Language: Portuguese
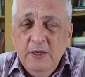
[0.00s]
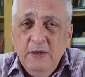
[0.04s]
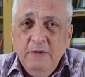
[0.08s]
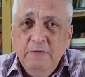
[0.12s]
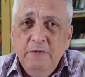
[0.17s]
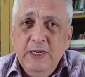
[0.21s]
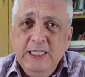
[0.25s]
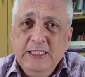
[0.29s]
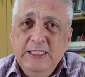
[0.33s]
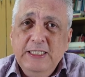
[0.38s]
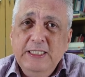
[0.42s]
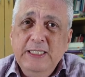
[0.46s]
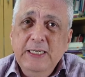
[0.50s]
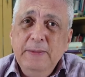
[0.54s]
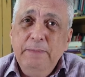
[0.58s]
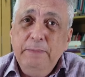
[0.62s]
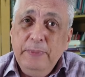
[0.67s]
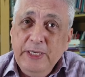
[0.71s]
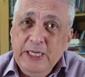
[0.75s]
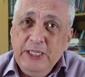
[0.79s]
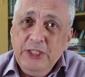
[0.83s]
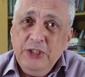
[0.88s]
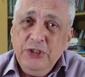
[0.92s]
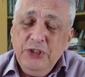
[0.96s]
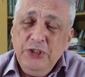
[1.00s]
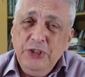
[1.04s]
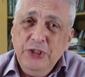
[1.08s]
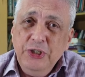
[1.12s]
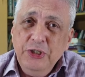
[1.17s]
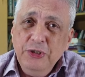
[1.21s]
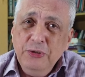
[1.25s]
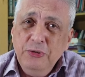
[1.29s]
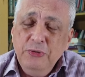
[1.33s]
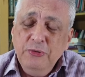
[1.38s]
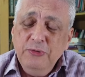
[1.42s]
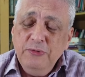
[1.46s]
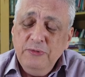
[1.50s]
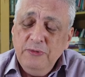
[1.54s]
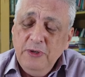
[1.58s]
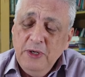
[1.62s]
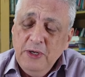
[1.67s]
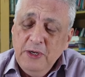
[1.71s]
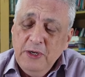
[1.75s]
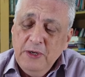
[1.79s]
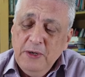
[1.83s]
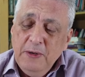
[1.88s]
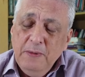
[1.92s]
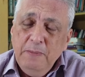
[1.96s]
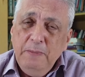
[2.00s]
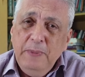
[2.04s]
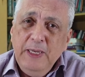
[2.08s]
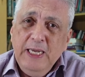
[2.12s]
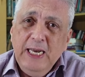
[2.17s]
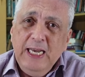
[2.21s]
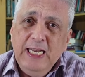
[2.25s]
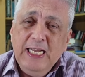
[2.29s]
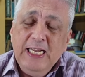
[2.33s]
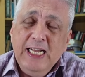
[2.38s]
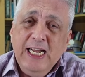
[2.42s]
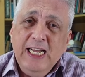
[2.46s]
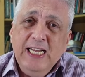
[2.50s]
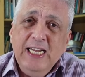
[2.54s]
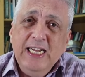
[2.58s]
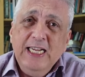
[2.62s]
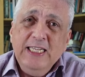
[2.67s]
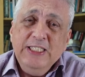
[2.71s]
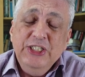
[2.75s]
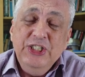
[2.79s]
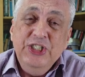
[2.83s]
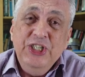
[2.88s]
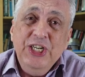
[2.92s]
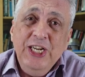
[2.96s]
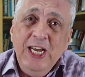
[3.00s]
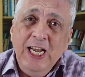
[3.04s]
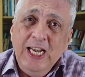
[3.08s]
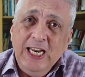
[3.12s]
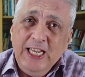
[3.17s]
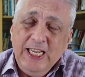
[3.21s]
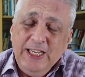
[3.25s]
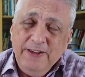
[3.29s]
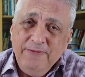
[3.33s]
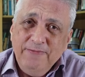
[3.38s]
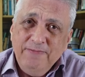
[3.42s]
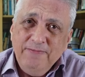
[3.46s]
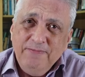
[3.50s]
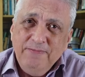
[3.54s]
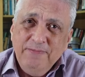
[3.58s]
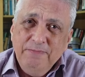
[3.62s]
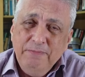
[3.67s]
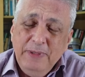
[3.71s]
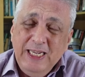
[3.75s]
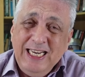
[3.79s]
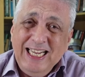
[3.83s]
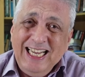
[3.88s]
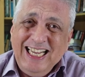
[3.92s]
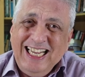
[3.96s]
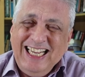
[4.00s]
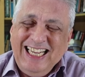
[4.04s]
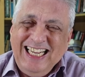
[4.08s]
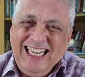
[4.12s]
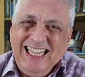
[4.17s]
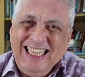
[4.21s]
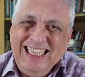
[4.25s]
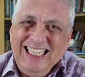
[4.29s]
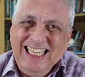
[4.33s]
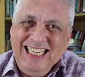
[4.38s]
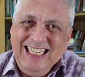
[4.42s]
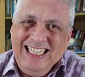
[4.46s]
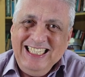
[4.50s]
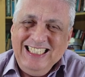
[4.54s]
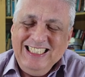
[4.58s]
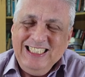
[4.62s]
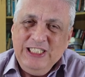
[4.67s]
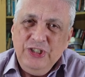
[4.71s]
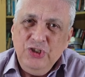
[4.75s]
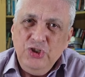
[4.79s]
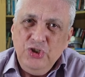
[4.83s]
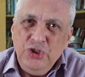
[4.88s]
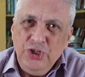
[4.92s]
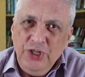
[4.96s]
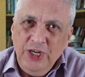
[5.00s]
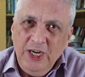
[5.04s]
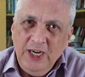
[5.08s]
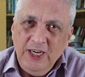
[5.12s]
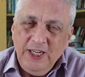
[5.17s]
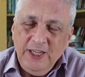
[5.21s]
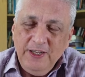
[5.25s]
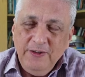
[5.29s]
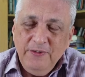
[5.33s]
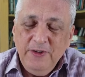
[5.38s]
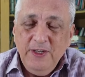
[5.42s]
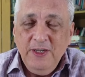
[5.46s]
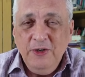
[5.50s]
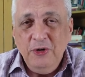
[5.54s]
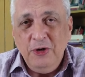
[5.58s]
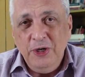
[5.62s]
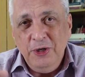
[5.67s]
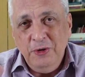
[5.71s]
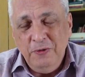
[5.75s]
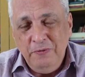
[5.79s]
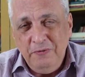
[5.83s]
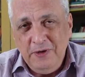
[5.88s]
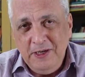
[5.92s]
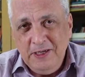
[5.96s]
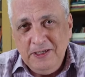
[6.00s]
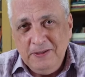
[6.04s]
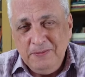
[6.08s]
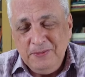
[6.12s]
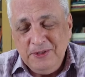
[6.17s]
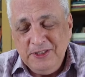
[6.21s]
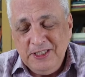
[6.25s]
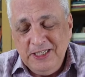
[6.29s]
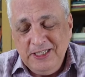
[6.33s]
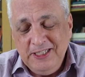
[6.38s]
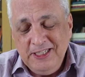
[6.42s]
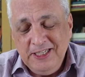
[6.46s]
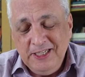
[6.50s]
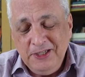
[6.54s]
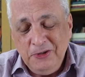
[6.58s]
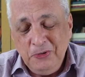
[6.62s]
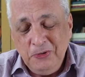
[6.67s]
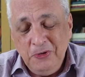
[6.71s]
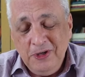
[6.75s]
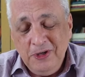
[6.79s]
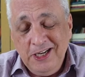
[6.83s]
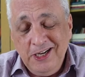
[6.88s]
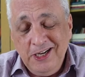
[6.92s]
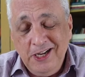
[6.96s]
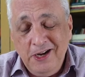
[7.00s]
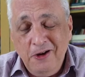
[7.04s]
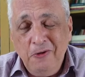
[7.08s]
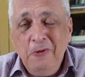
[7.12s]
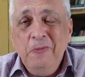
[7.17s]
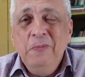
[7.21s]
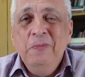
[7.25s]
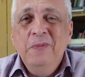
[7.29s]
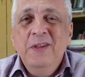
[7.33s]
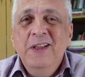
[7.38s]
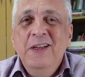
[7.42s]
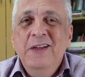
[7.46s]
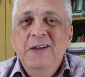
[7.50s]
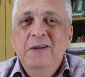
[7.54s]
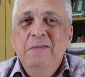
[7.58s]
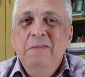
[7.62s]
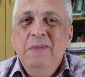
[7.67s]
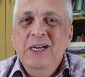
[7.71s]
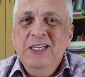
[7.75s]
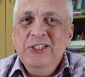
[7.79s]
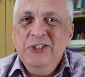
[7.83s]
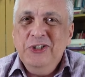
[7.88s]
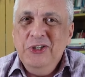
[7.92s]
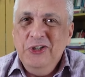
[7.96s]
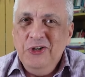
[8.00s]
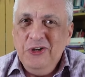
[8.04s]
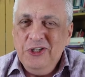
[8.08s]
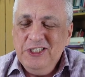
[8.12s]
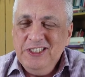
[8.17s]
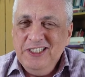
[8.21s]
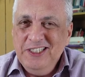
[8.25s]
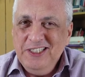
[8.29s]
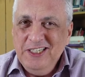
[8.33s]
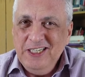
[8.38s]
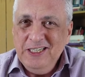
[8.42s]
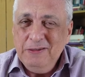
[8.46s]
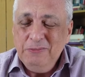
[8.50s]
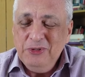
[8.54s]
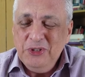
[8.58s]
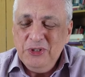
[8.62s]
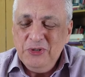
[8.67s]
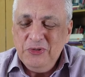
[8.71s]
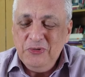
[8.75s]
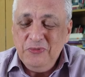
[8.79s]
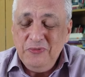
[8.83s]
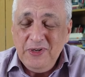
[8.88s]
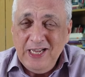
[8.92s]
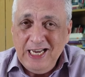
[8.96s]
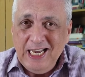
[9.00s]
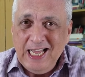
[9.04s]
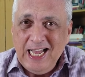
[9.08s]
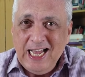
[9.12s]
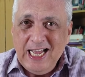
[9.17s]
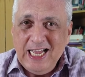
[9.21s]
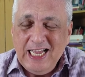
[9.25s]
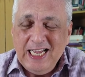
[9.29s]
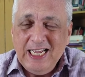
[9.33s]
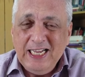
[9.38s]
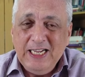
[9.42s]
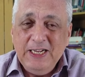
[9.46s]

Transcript: vai ser preenchido pela Tinley pela Catherine Tinley, que nós não falamos ainda aqui no canal, mas nós iremos falar.